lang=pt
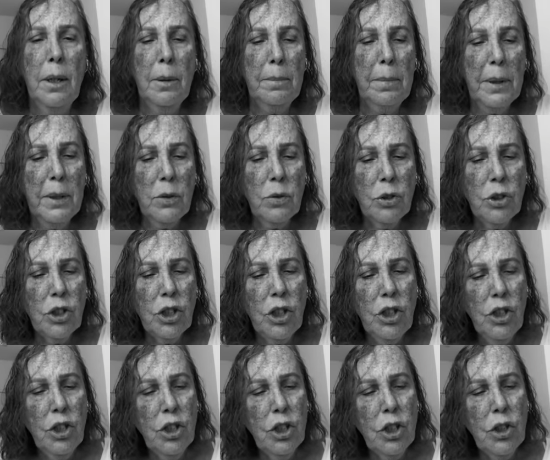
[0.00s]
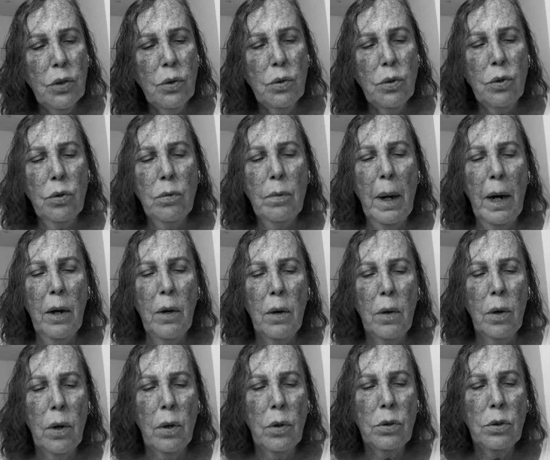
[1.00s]
panos tingidos no
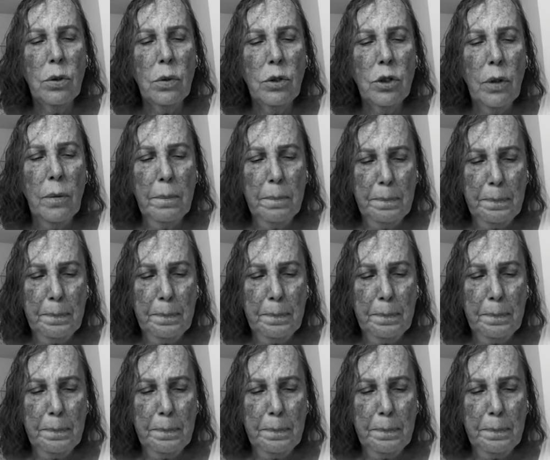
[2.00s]
Marrocos.